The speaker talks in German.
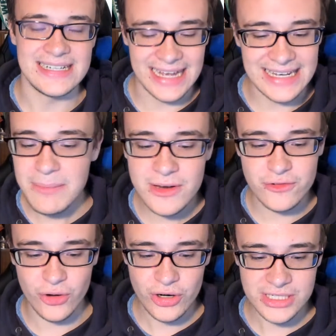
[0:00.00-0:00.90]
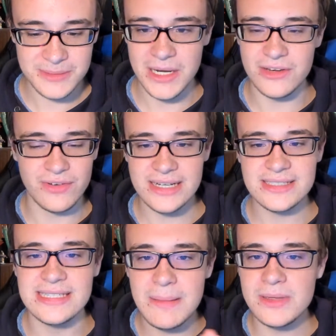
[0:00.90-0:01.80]
Ja, nennt mich verrückt, ich
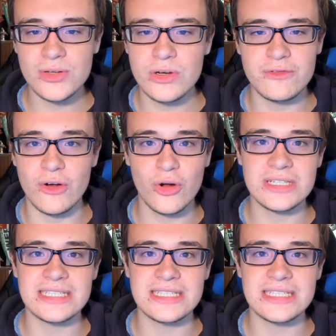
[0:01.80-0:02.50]
weiß, nennt mich ruhig verrückt.